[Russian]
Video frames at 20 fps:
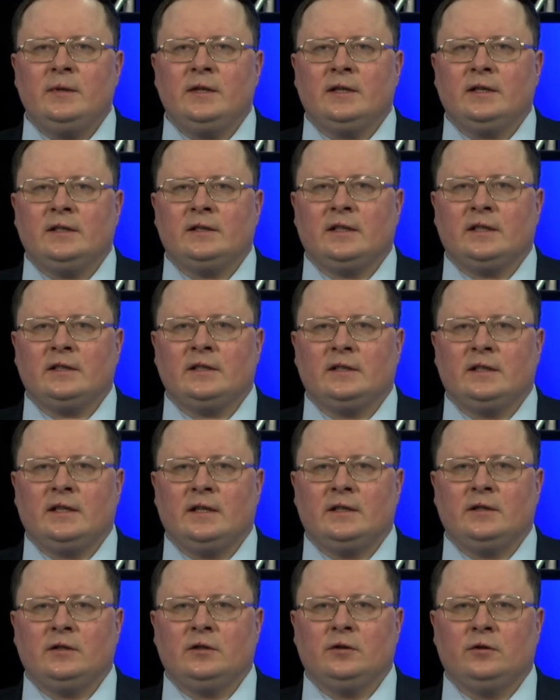
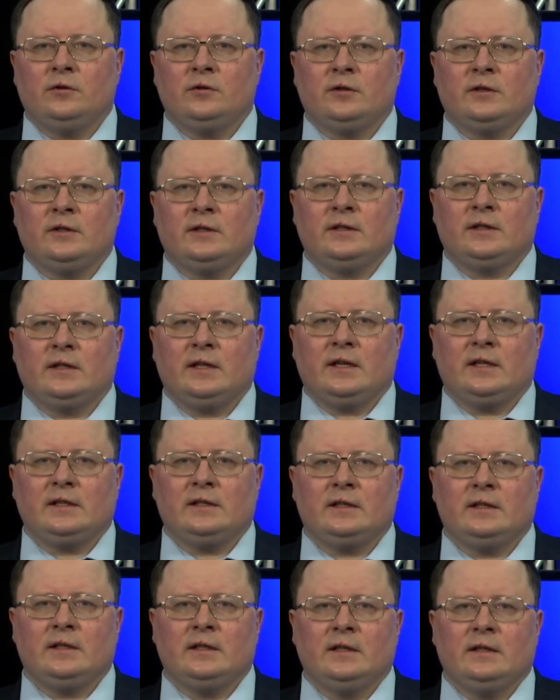Казахстан должен
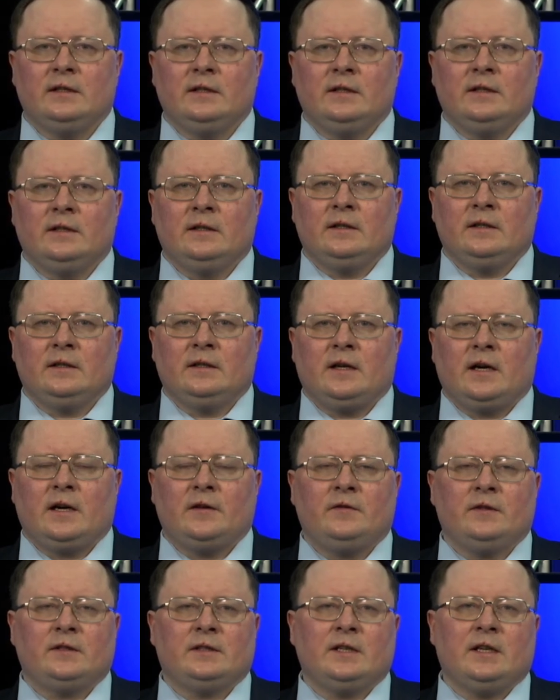стать
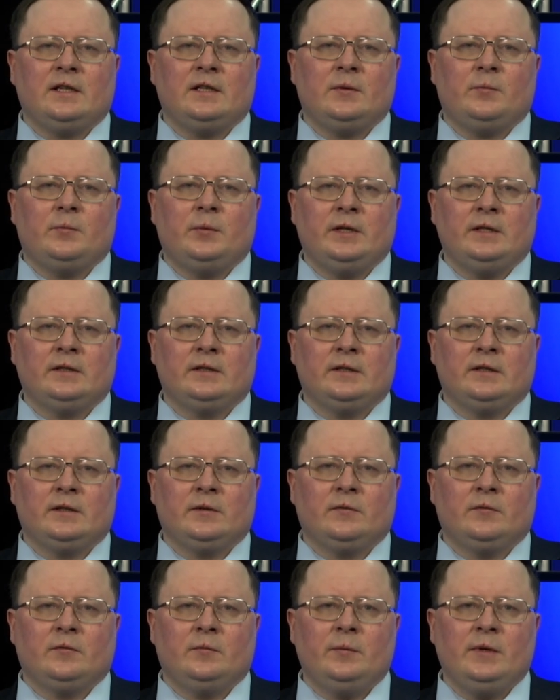официально
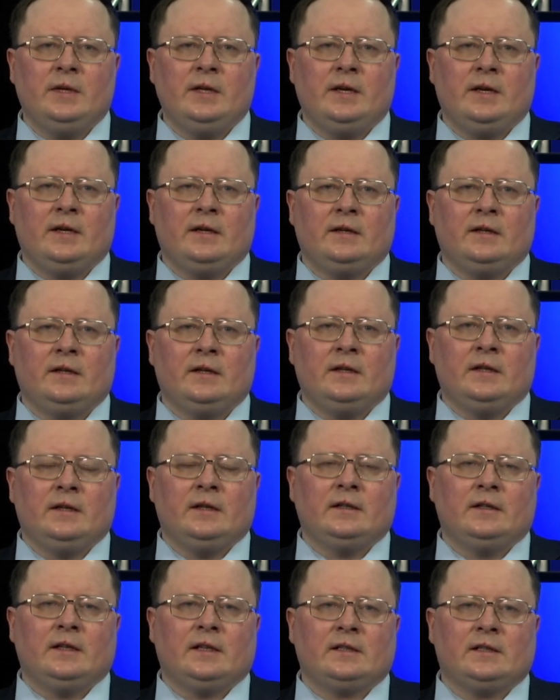признанным в мире
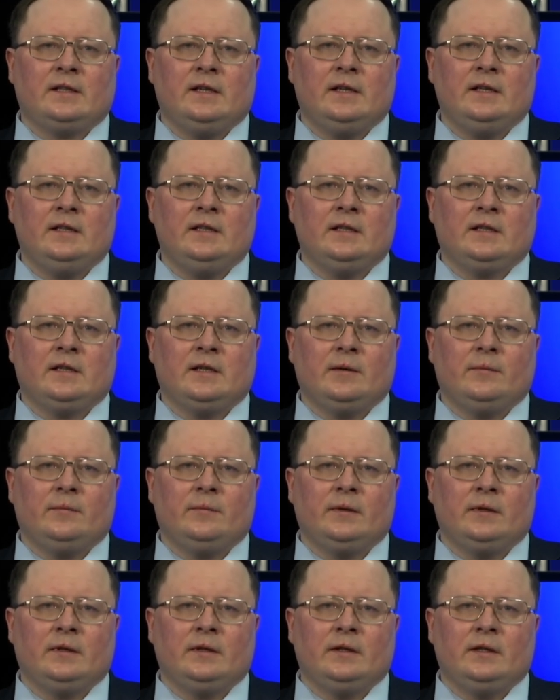наследником
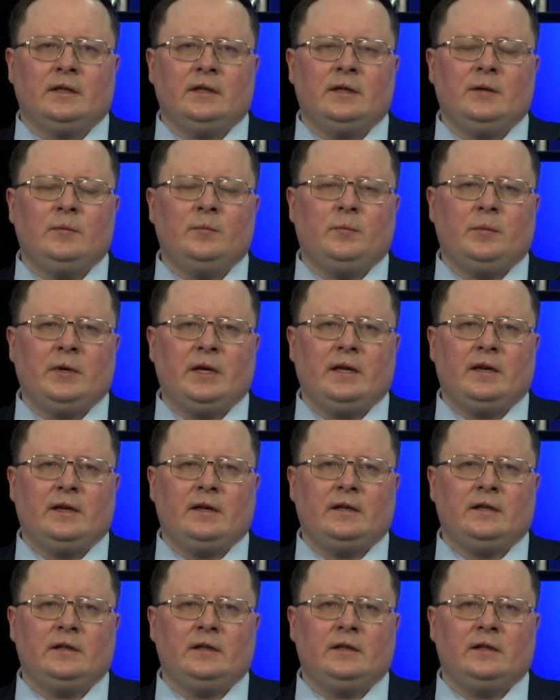империи